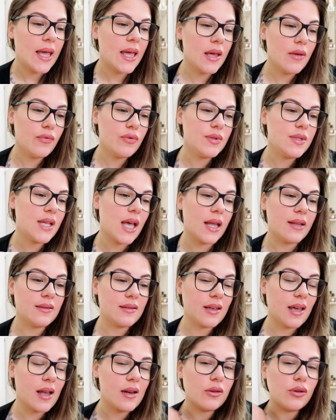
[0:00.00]
Et vous
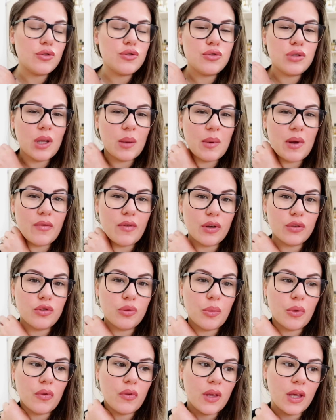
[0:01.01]
êtes quelques-unes à m'avoir l'avoir
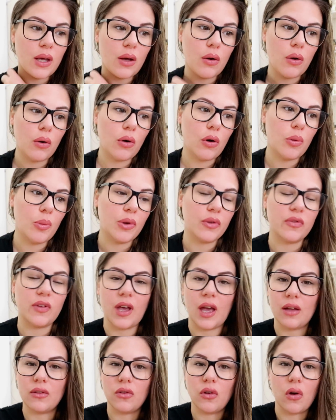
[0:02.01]
demandé en
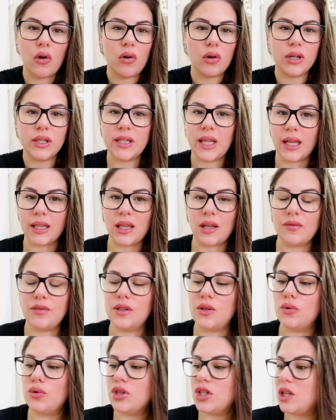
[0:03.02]
commentaire dans les dernières
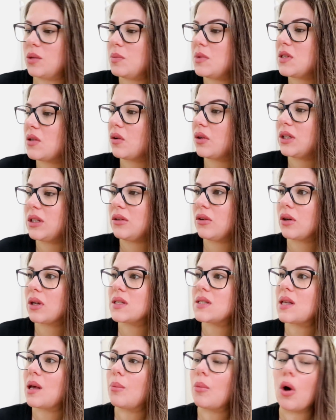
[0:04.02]
vidéos que j'ai mises en ligne
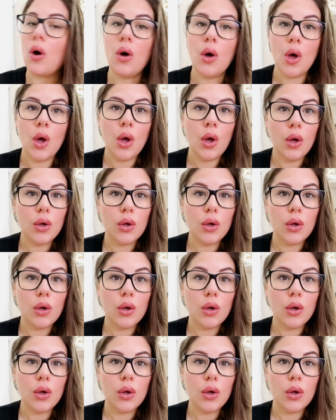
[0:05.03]
récemment.